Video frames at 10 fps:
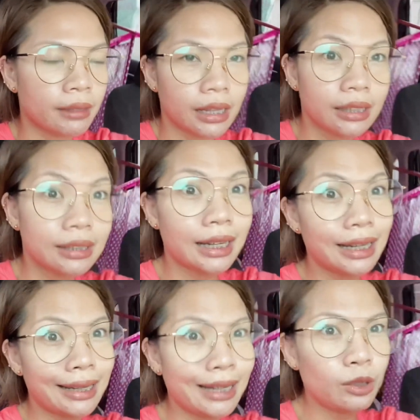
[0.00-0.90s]

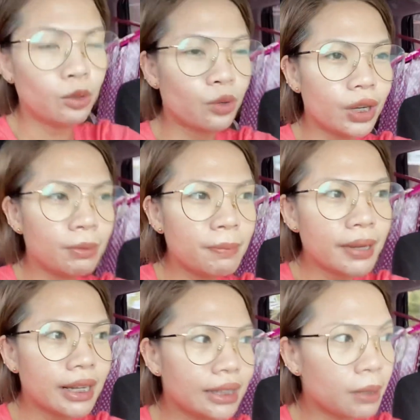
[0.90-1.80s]
na ano ko, alam mo
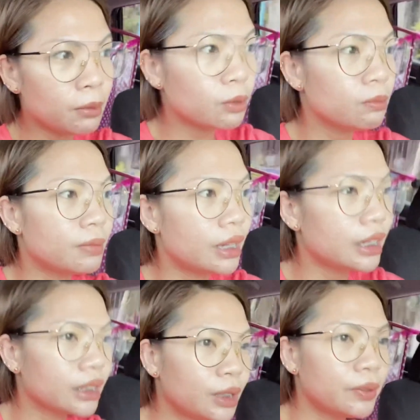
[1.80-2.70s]
parang ang dami kong
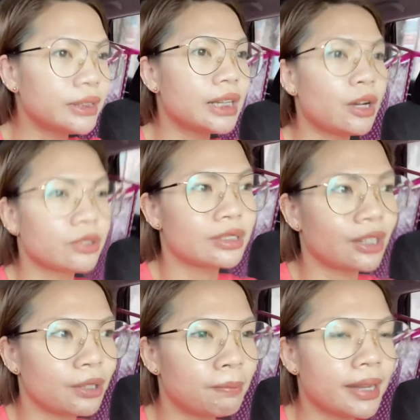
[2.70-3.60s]
balak gawin sa house na
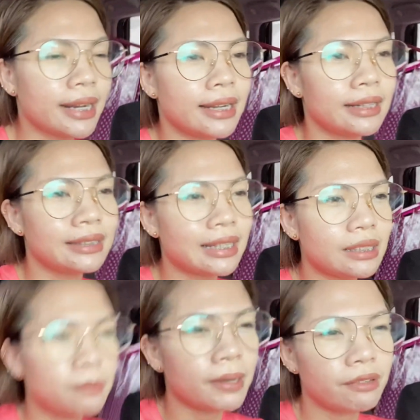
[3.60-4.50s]
ngayon. Parang
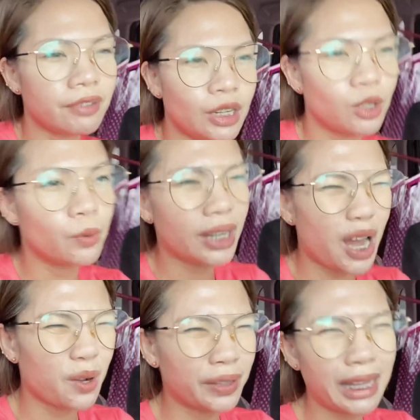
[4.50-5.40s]
dati para feeling ko wala
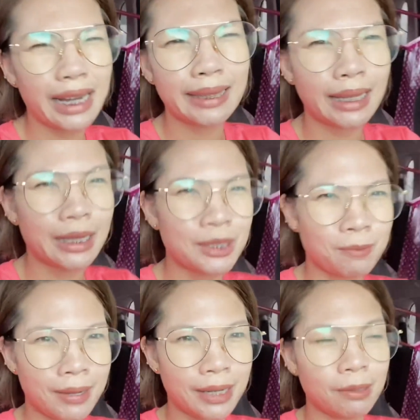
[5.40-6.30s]
akong talent-talent sa
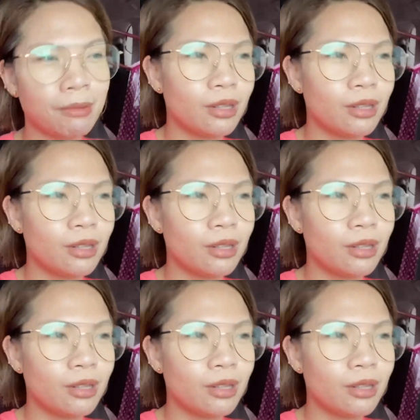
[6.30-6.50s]
mga ganyan.